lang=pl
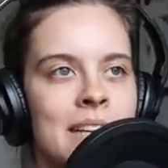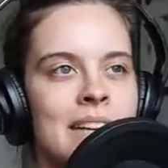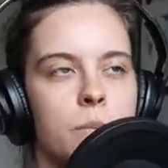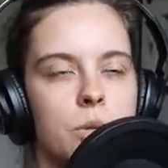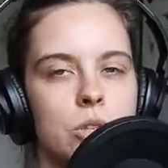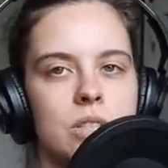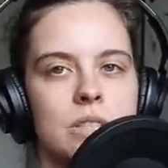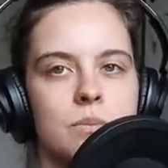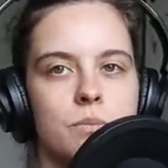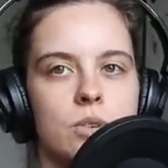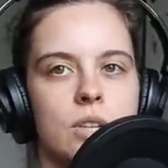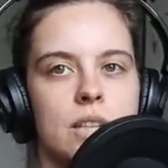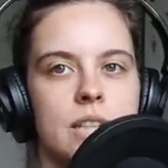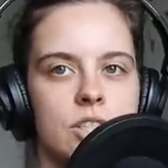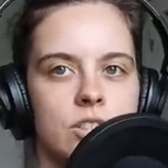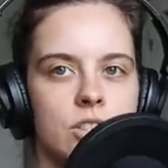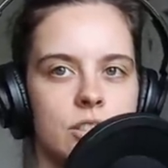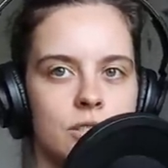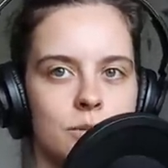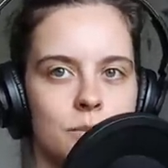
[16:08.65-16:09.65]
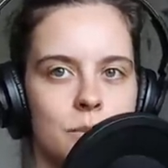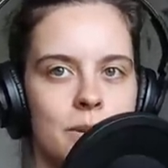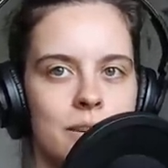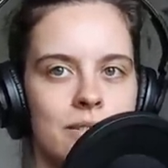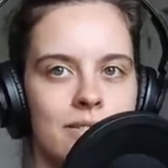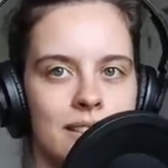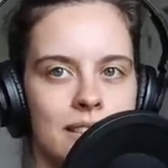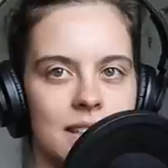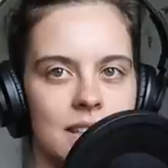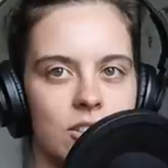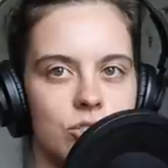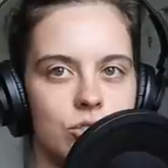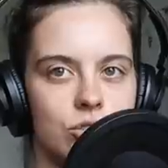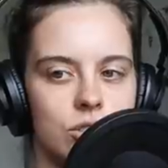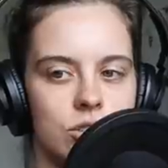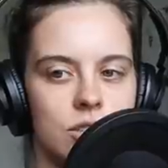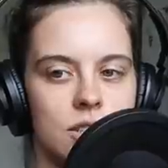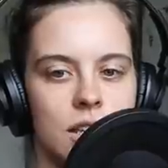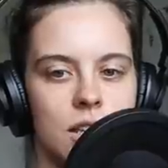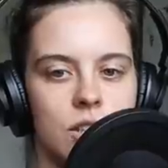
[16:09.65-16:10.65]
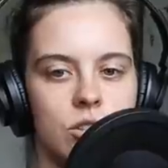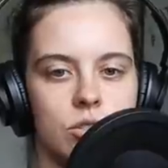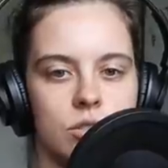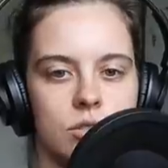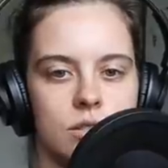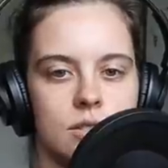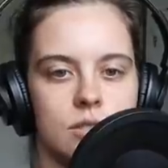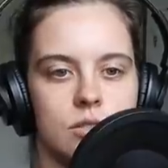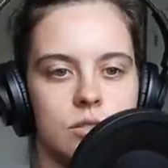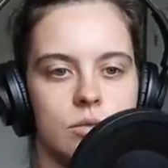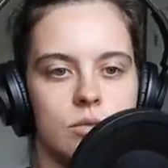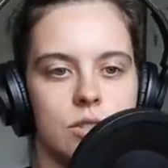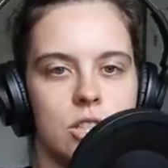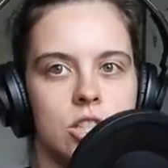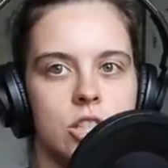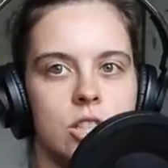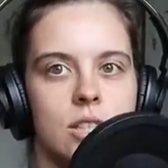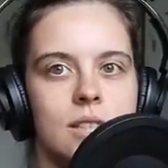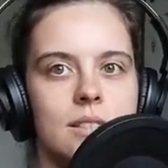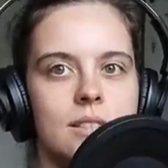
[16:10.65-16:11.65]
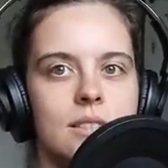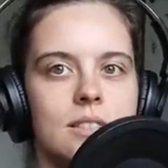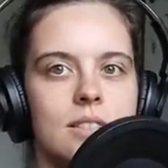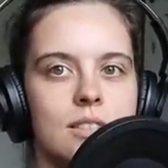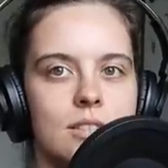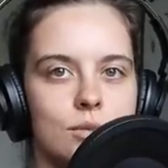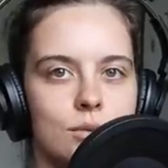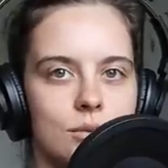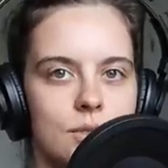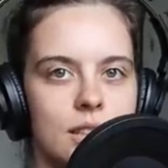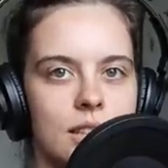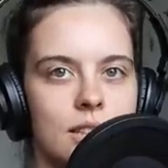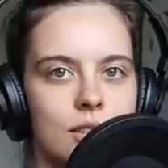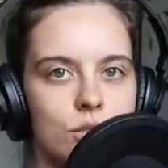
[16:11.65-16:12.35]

bo to jest moja część prywatnego życia i to są też inni ludzie,